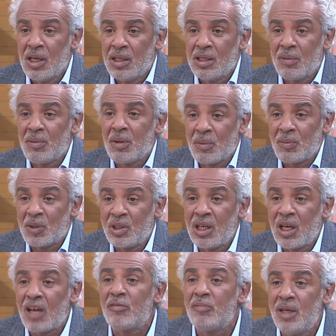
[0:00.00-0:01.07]
باش
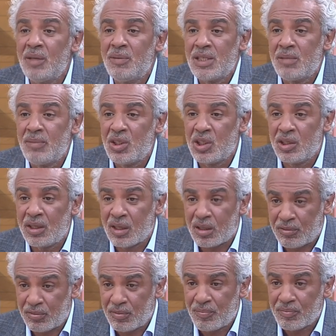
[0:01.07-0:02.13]
تقف ما لازم ماشي
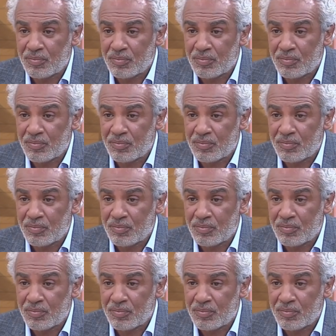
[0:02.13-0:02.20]
تقف